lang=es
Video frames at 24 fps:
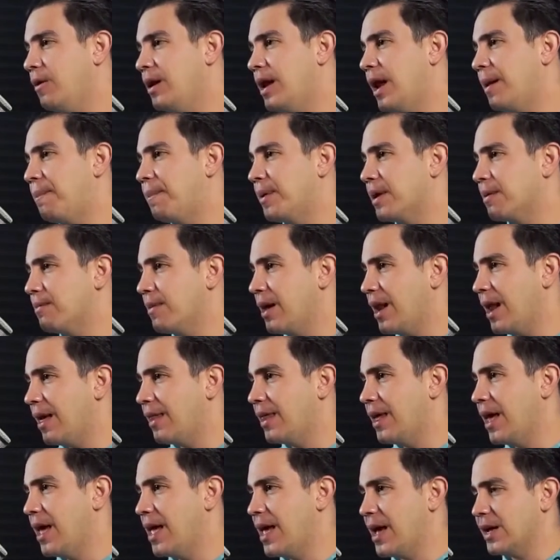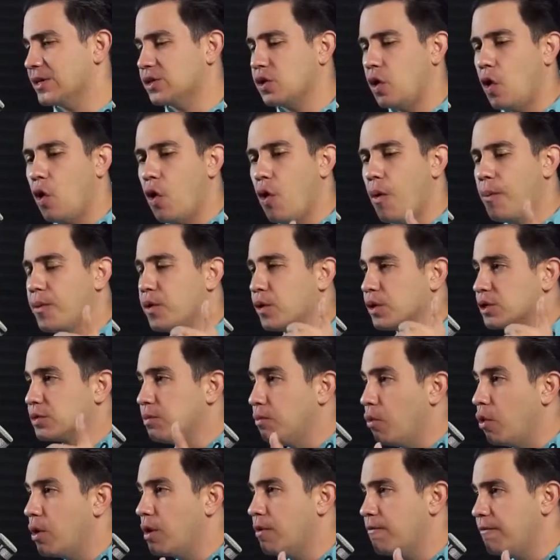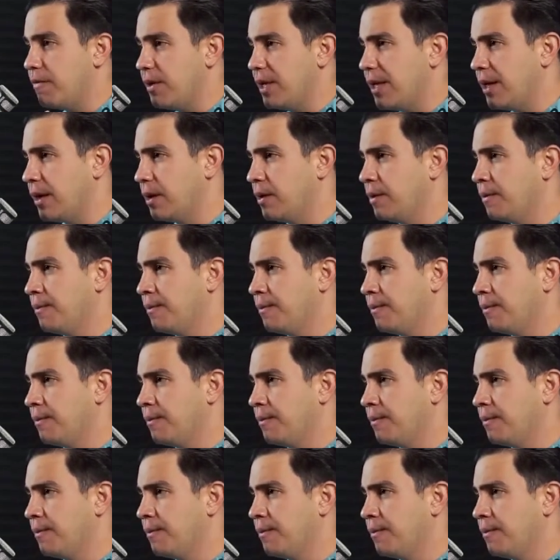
La primera de ellas, obvio, es Monific,